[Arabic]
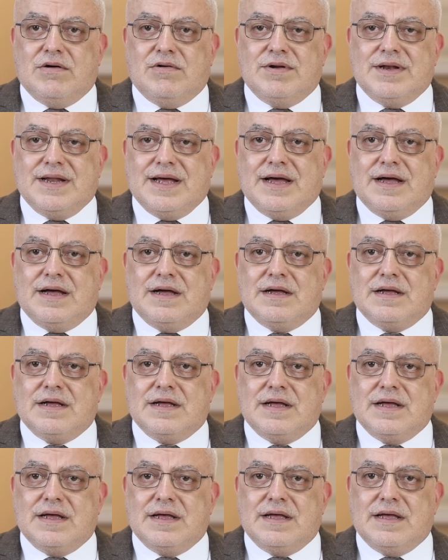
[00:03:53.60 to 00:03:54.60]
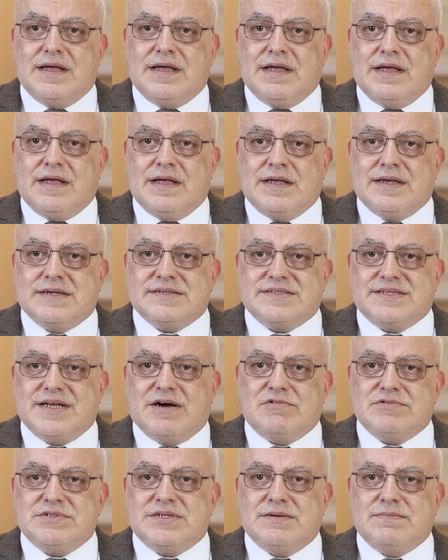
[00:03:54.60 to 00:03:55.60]
هنا
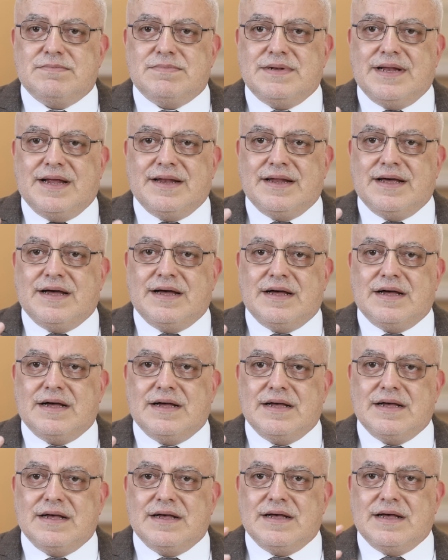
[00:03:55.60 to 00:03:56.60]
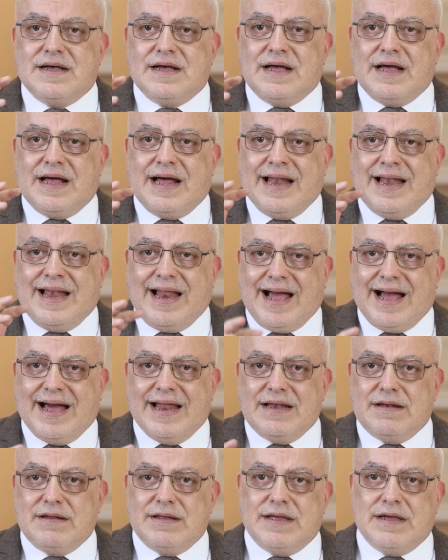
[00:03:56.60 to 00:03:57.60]
يستوجب لنا
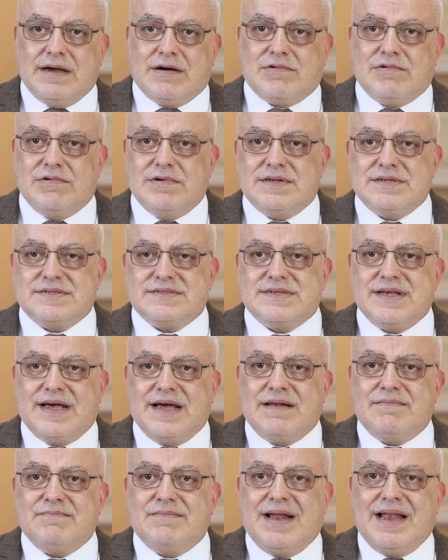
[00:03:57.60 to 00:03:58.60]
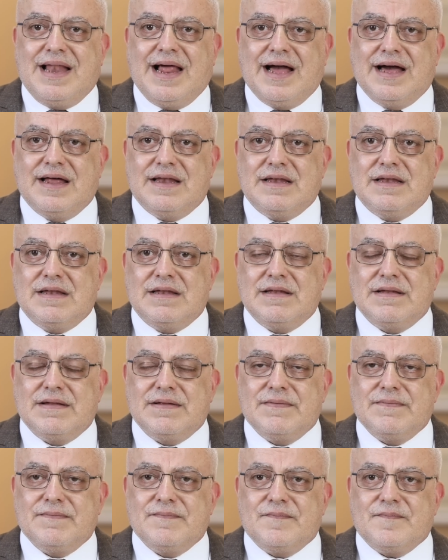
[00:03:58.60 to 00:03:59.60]
الحل يقول السائل ما الحل
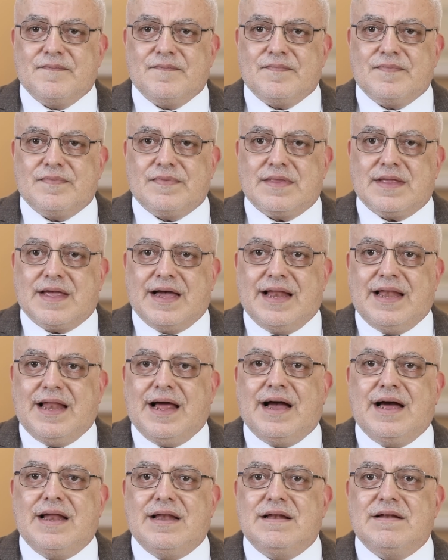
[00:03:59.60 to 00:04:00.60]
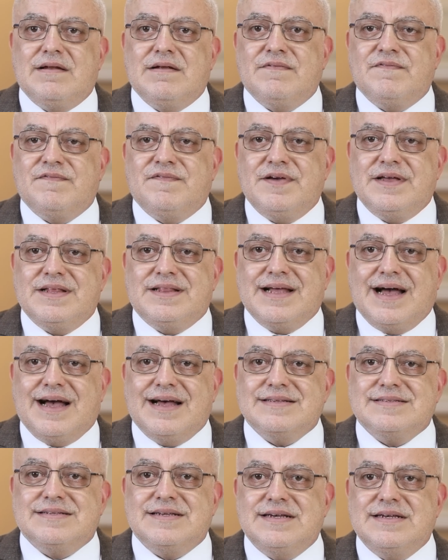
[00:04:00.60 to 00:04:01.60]
الحل في
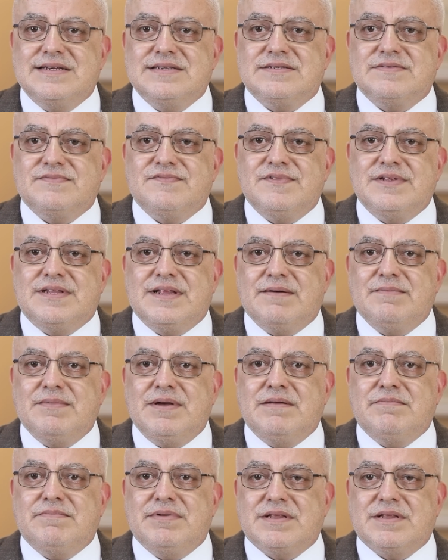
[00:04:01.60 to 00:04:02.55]
تعزيز فيتامين